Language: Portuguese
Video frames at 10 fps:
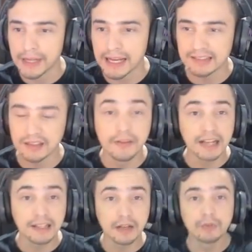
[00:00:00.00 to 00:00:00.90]
essa
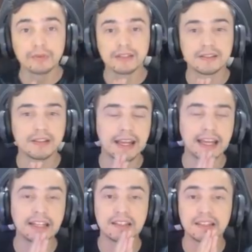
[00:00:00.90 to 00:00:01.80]
viagem acontecer, é
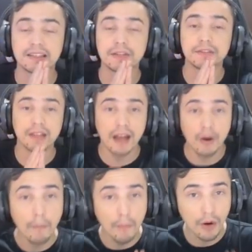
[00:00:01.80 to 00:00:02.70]
necessário instalar
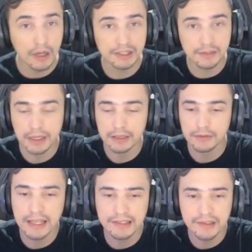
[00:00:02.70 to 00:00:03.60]
um mod, mano. E esse